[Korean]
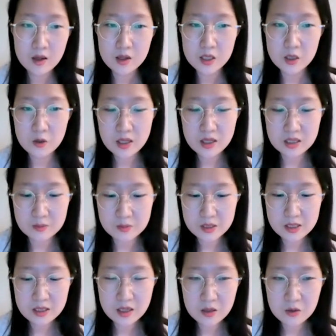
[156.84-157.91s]
이렇게
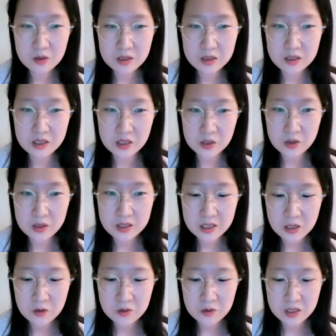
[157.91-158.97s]
급증하고 있는 인터넷
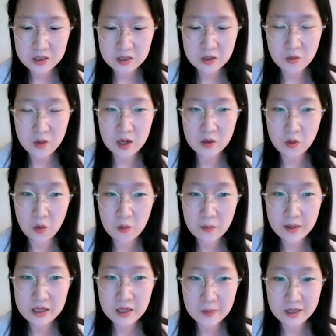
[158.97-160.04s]
사용자들이 과연
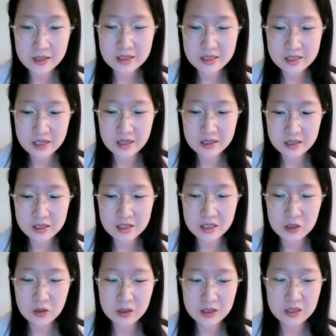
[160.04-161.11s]
얼마나 많은 시간을
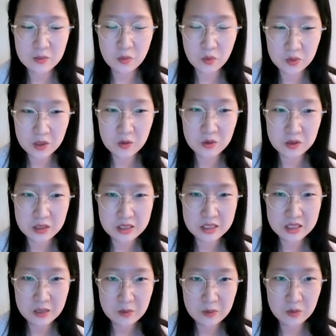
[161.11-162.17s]
인터넷에 보내고 있는지
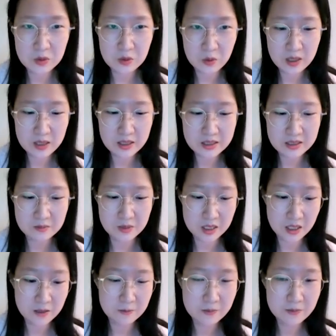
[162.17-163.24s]
살펴보도록
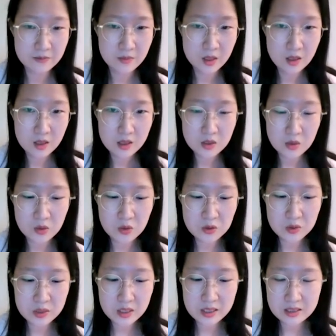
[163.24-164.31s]
하겠습니다.
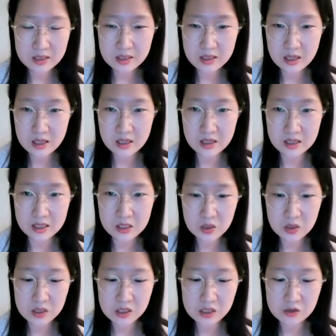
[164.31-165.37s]
오른쪽 차트가
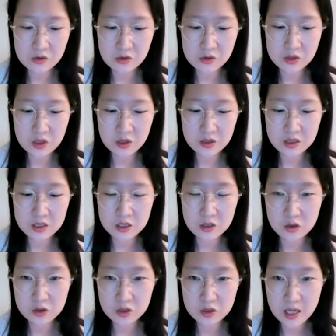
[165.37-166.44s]
2019년
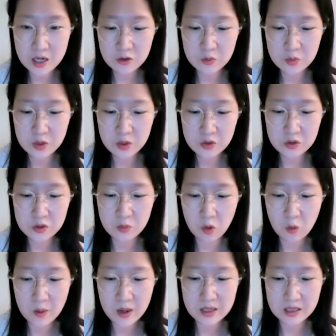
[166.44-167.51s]
기준 하루 평균
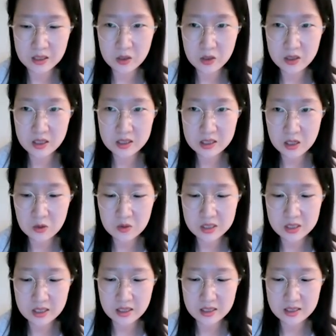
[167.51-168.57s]
모바일 인터넷 사용
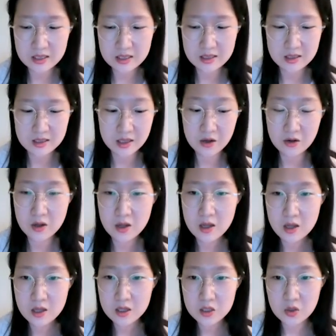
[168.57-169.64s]
시간 차트인데요.
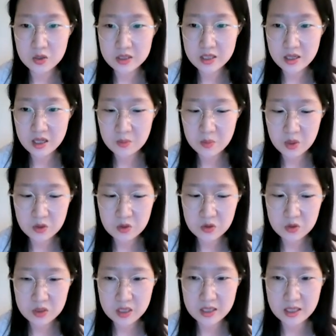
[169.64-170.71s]
전 세계
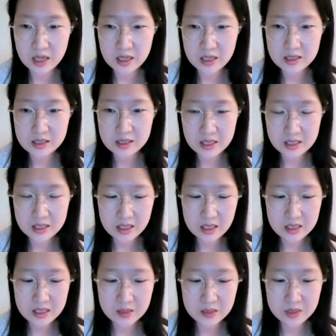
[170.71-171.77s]
평균이 약
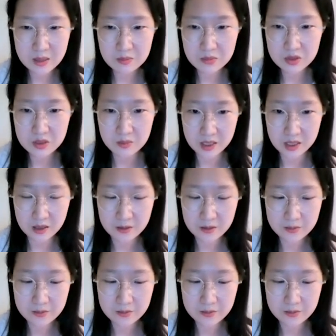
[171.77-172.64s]
3시간 13분입니다.